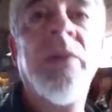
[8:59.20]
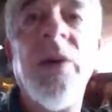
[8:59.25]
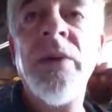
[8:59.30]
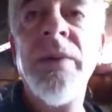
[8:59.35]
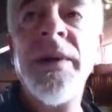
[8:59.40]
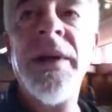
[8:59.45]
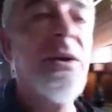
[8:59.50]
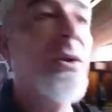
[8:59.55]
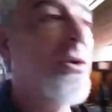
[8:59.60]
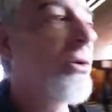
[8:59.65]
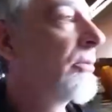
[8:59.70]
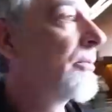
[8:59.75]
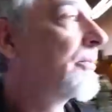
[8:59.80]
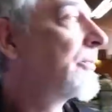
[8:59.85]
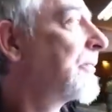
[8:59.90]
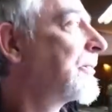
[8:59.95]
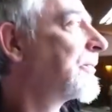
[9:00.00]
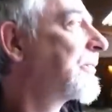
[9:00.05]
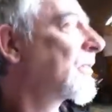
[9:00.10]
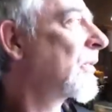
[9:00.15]
no veo bien
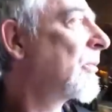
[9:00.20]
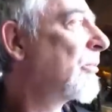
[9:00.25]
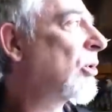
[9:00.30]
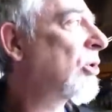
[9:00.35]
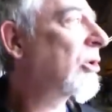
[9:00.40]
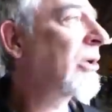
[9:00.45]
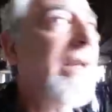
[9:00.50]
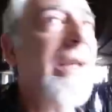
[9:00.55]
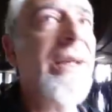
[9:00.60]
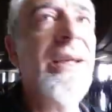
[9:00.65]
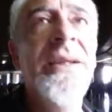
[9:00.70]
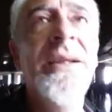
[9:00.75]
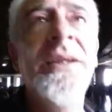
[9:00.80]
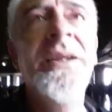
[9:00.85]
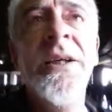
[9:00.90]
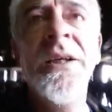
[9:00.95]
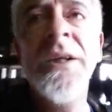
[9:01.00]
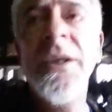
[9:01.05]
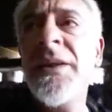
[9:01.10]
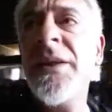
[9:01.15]
por qué.
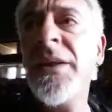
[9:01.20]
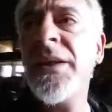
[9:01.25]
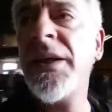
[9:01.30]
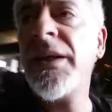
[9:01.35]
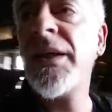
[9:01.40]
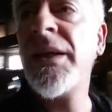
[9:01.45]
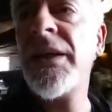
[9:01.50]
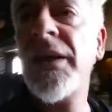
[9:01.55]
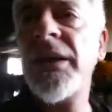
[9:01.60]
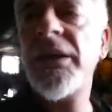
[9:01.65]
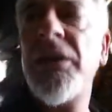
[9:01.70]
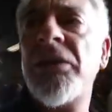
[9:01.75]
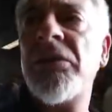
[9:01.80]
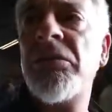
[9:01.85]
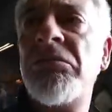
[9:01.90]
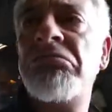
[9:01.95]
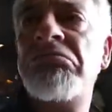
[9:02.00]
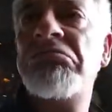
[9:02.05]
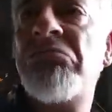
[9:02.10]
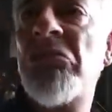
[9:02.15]

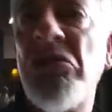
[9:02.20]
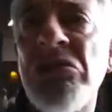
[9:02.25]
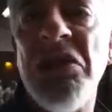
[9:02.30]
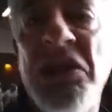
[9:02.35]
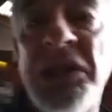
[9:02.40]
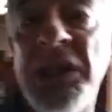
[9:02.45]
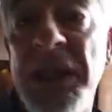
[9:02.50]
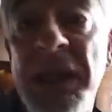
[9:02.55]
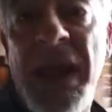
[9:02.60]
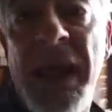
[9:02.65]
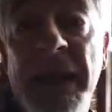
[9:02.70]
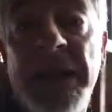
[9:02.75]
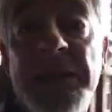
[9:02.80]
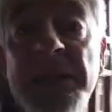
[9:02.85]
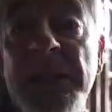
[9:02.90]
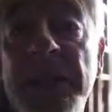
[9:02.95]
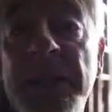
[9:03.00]
Ah, no sentí nada